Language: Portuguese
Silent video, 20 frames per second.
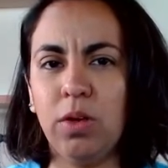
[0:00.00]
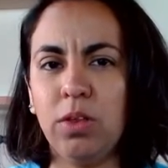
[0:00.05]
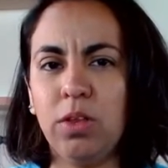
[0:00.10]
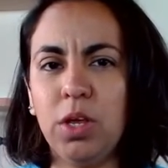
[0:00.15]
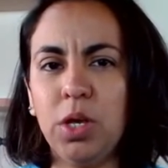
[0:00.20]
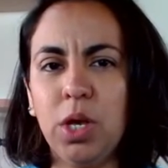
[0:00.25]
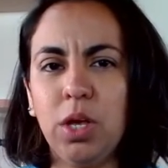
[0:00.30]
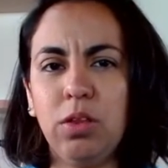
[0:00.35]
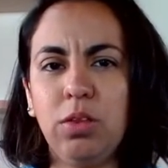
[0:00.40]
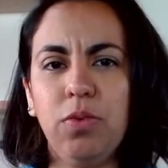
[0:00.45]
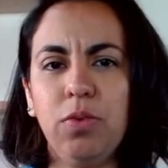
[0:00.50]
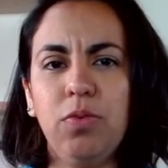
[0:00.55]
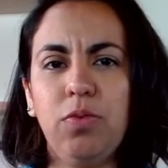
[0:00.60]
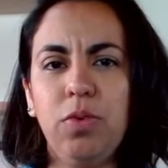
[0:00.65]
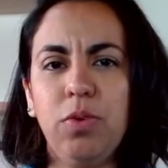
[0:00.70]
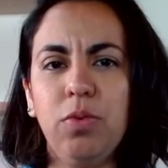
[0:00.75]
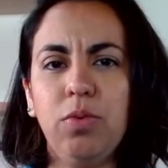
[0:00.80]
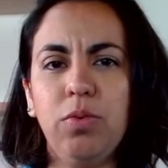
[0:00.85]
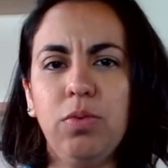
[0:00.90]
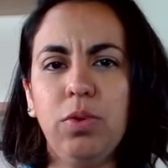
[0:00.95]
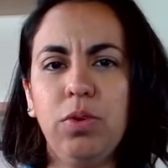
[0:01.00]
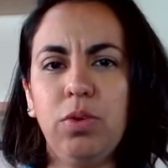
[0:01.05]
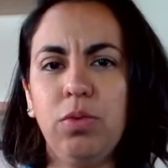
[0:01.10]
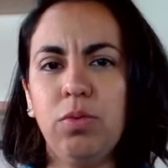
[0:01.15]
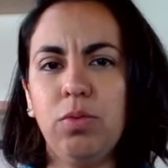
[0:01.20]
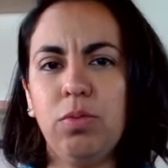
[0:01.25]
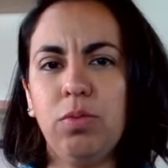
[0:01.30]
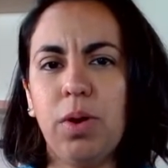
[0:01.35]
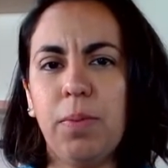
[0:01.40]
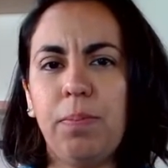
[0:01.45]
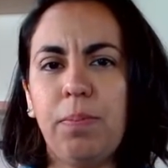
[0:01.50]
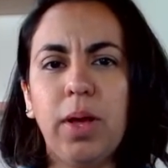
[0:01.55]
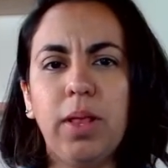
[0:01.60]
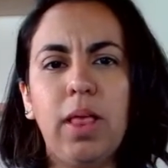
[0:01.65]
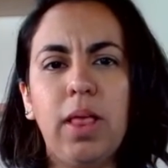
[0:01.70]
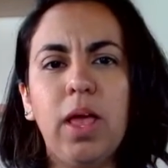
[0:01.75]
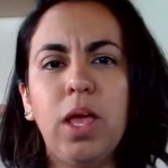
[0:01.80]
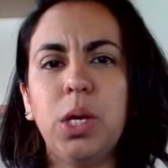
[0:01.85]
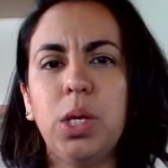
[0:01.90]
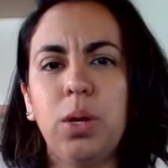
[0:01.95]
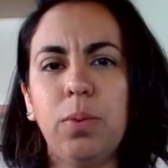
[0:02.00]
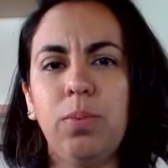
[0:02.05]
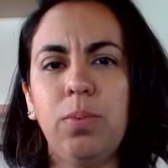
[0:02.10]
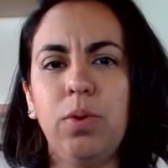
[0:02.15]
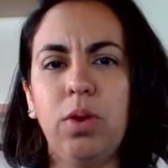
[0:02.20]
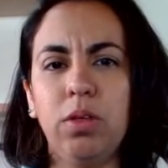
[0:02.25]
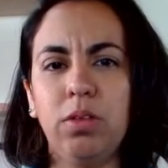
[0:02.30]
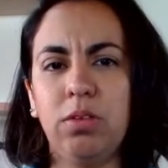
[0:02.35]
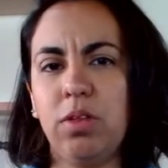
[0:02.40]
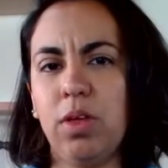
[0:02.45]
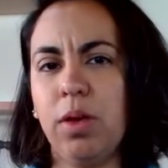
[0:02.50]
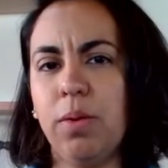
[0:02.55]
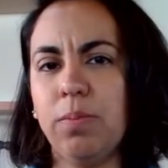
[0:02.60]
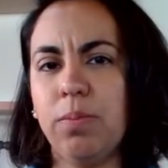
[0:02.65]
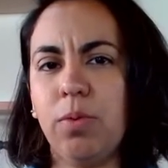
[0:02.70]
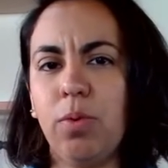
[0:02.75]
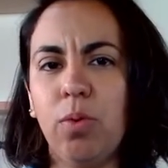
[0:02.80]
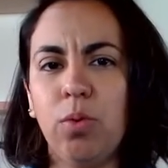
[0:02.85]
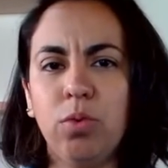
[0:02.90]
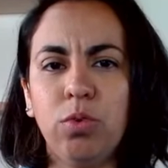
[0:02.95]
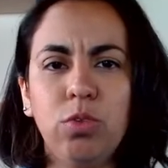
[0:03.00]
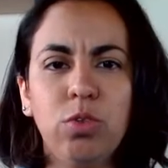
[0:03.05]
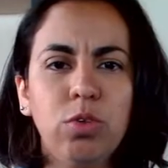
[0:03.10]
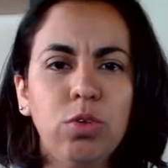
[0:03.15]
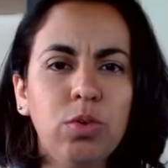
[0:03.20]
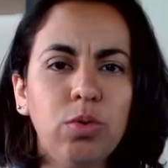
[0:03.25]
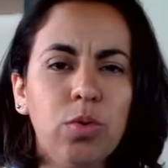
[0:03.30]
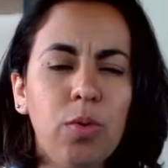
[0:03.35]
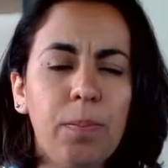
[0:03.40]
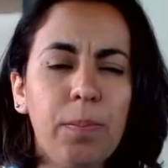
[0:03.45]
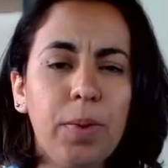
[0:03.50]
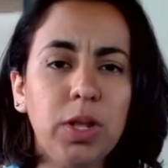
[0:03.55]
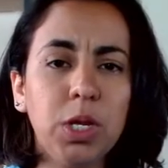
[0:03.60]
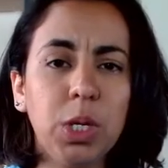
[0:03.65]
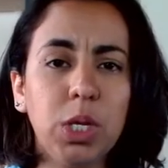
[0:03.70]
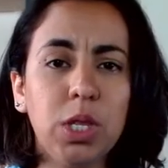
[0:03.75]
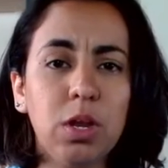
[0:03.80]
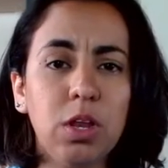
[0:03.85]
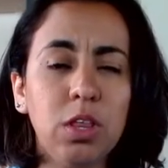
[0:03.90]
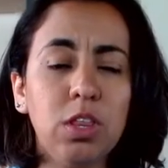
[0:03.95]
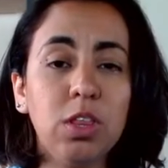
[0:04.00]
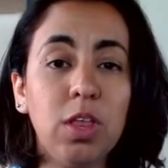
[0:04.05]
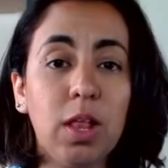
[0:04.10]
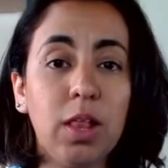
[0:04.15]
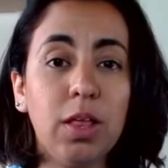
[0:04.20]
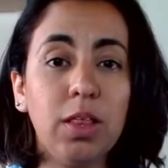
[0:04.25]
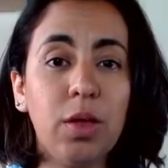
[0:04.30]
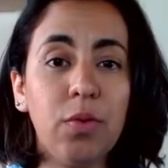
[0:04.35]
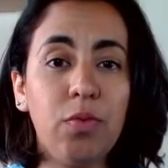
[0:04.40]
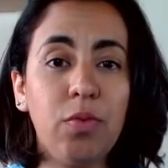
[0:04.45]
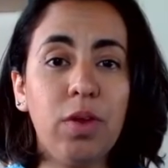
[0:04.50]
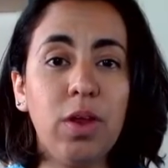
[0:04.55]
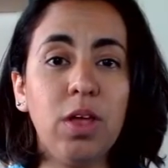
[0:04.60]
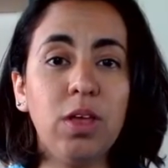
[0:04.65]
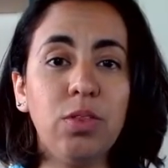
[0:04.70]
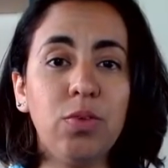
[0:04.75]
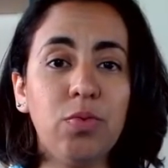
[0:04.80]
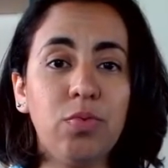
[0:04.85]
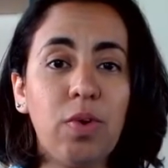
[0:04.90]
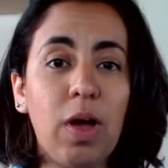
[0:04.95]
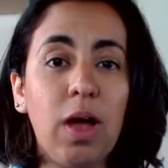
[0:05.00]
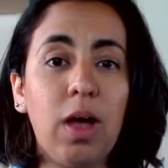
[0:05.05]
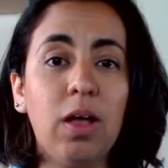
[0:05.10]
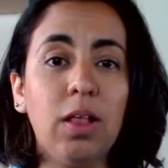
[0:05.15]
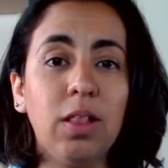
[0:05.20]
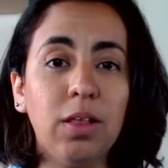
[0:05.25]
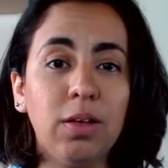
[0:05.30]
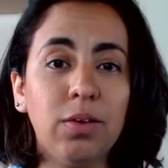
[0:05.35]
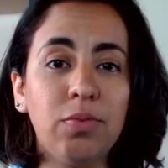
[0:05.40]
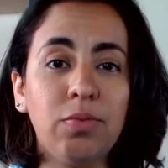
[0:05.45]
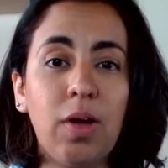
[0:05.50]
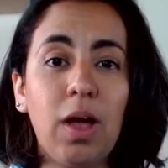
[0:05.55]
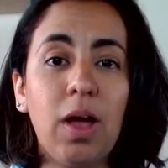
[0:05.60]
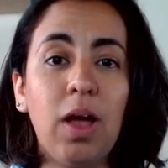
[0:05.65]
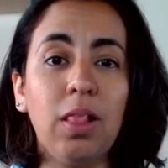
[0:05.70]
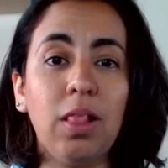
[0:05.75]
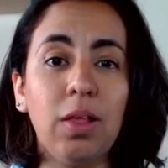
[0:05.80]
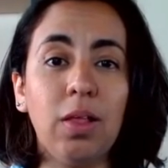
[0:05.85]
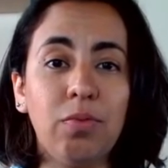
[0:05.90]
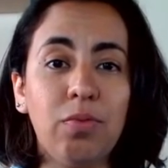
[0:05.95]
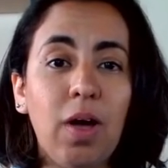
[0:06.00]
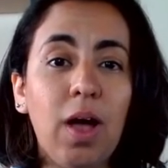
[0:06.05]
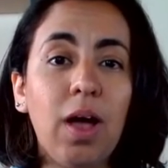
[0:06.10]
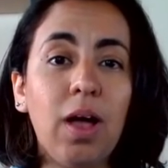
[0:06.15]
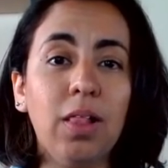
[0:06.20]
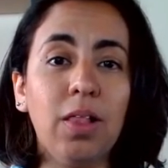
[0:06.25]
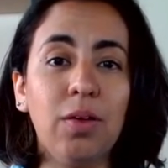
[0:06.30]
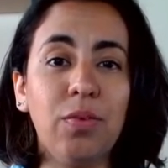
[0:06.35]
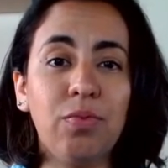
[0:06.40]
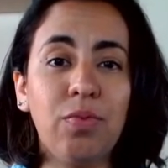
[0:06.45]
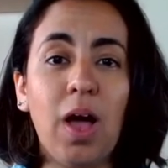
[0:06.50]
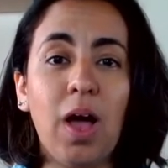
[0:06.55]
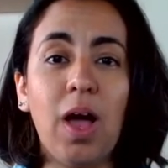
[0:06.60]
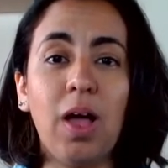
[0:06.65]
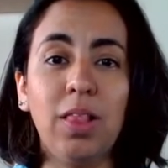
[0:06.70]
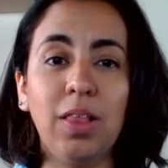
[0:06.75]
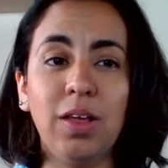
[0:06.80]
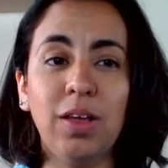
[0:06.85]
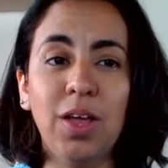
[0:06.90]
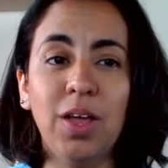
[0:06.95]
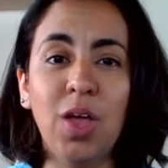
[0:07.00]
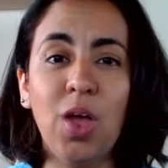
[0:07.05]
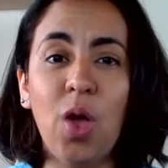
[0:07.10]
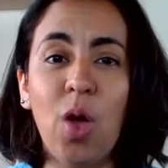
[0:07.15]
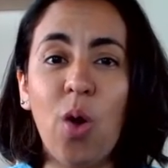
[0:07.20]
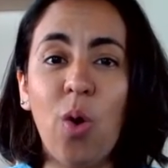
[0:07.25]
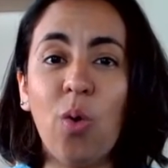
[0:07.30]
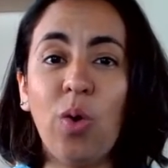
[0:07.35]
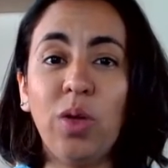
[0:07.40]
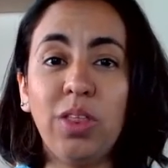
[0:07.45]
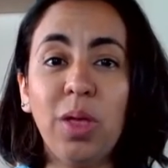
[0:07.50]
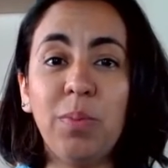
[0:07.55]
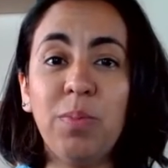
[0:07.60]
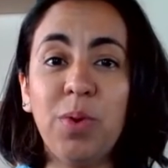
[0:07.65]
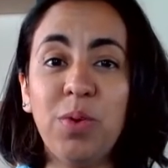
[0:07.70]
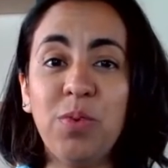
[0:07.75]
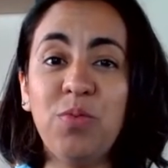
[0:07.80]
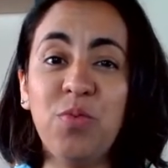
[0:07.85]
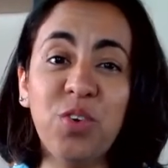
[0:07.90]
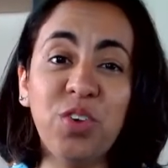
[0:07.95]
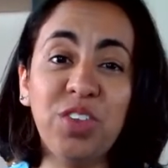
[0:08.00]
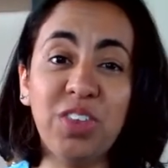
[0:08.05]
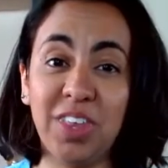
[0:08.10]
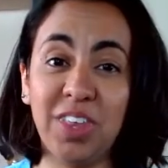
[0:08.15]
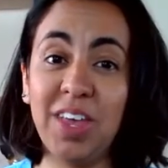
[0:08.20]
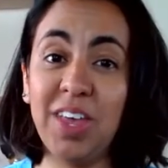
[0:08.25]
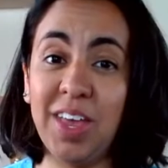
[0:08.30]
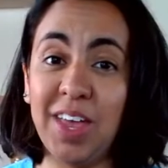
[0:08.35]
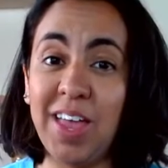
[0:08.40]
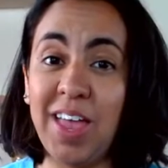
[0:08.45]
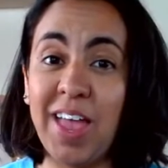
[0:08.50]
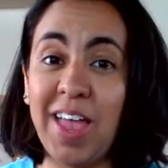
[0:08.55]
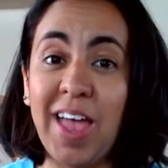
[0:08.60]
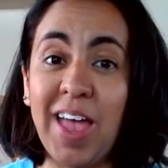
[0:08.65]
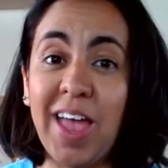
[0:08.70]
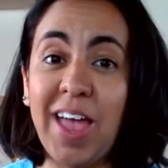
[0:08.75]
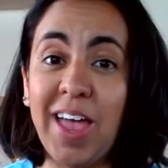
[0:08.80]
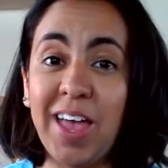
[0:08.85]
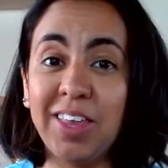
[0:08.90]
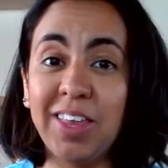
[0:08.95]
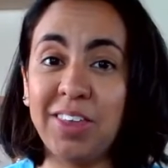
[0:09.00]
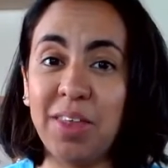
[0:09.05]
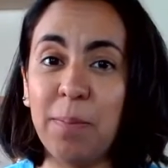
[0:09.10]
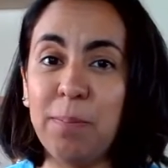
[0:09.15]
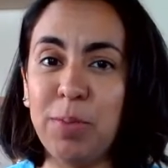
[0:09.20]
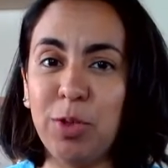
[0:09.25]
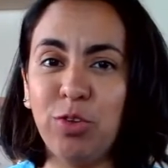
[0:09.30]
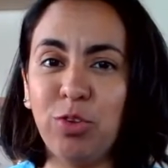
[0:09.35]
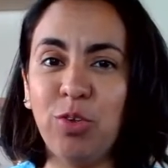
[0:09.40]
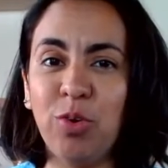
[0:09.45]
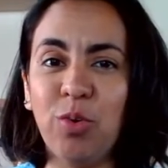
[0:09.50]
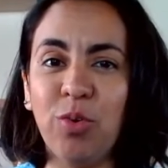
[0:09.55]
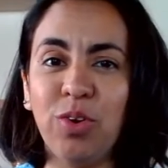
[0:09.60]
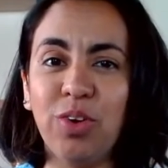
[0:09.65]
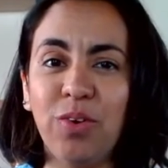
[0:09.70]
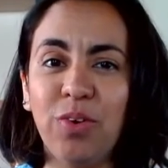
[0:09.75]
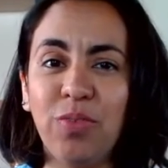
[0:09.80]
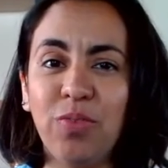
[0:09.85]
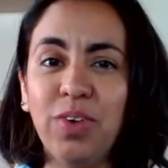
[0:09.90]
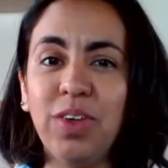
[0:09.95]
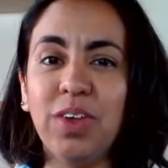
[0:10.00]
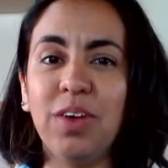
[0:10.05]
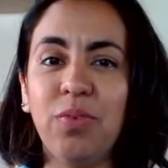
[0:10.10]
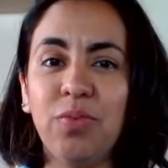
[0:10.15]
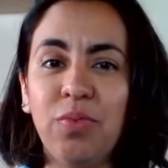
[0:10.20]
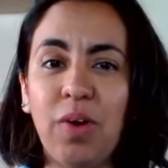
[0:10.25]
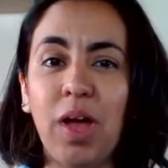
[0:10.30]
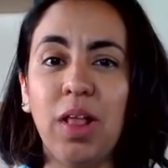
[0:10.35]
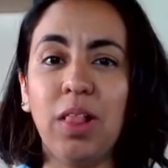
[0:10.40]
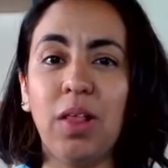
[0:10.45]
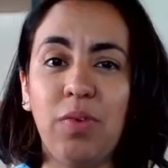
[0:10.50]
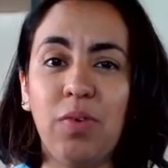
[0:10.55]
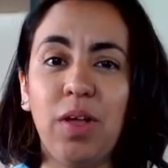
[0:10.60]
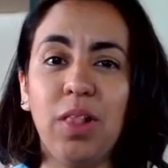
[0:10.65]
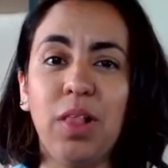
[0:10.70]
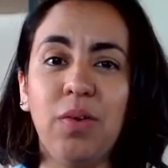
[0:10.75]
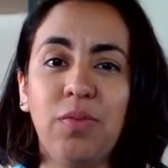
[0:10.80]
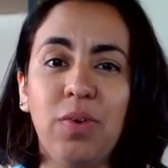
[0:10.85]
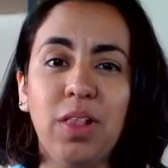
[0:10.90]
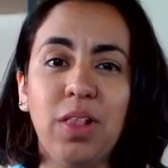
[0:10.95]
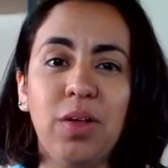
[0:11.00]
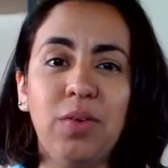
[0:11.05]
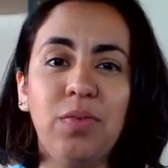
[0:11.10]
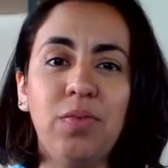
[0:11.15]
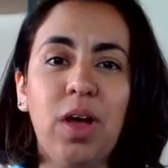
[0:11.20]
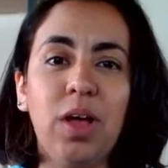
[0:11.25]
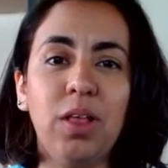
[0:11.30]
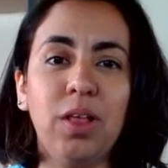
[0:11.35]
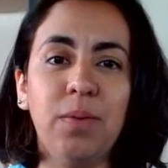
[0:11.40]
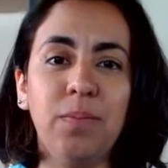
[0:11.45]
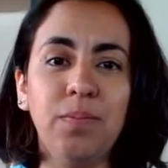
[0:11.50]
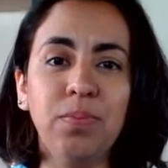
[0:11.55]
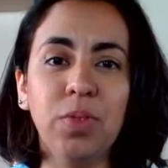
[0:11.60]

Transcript: Você já se viu em uma palestra, por exemplo, onde o palestrante está lá na frente, fala, fala, fala, fala, ou até mesmo você é essa pessoa que fica, fala, fala, fala, fala.